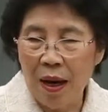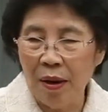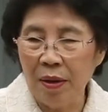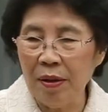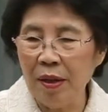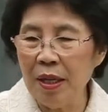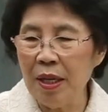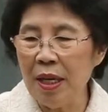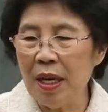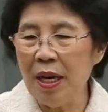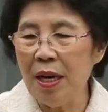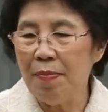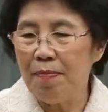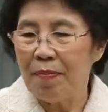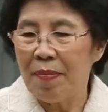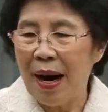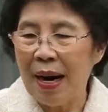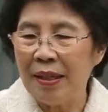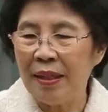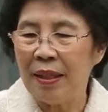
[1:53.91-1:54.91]
오늘 이
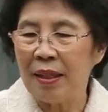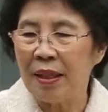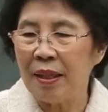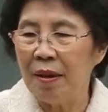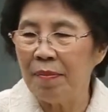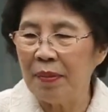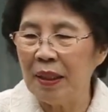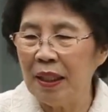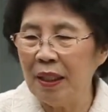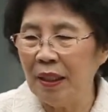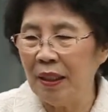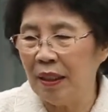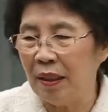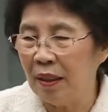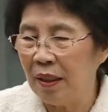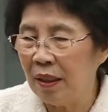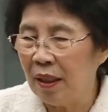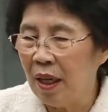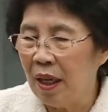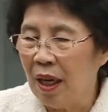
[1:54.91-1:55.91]
말씀은
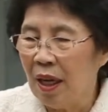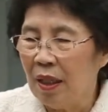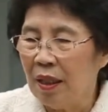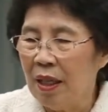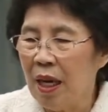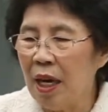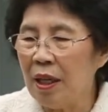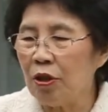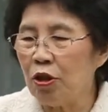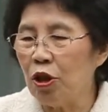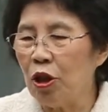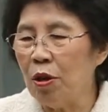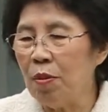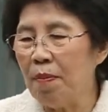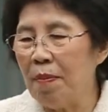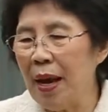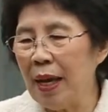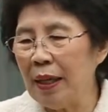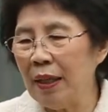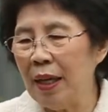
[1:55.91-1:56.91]

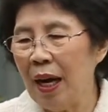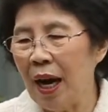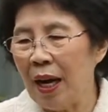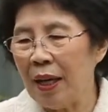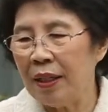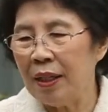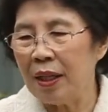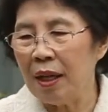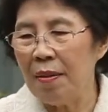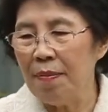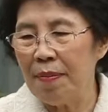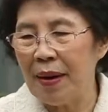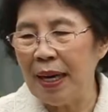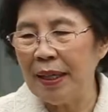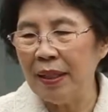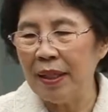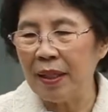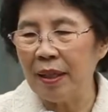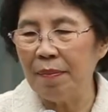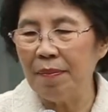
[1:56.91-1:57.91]
예수님만이 하실
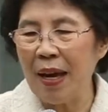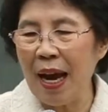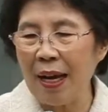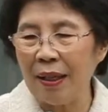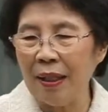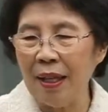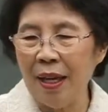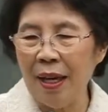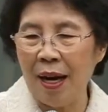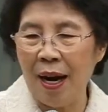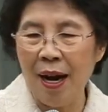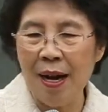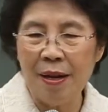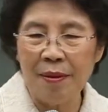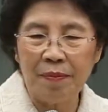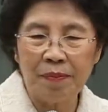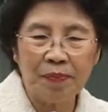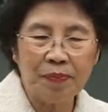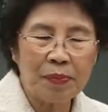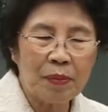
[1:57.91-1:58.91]
말씀이 아니라
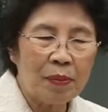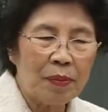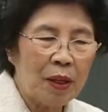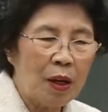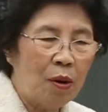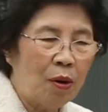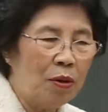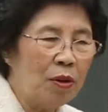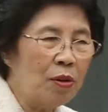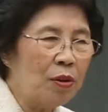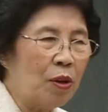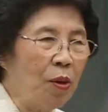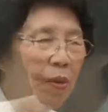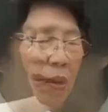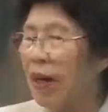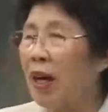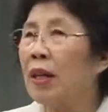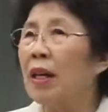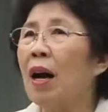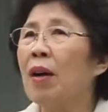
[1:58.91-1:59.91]
오늘
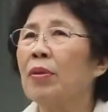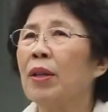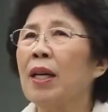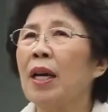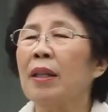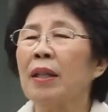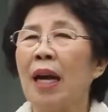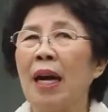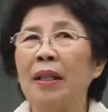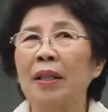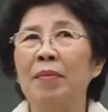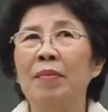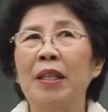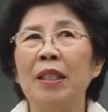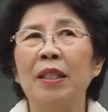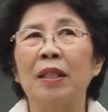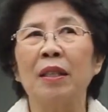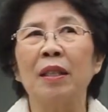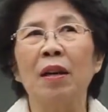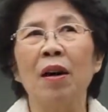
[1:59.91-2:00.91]
교회 가운데
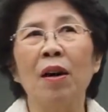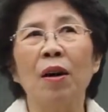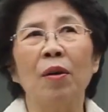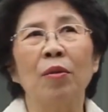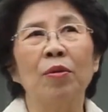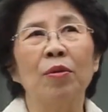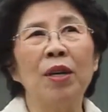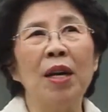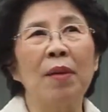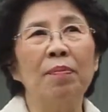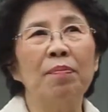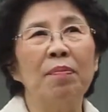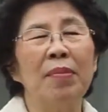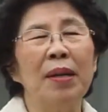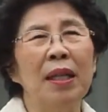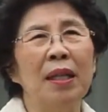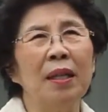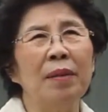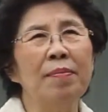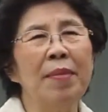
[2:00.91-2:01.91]
다니면서 우리의
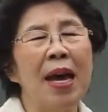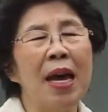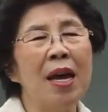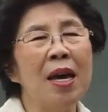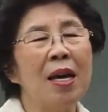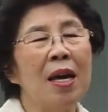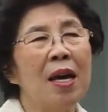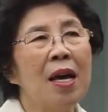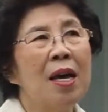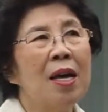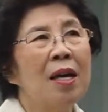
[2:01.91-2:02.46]
믿음에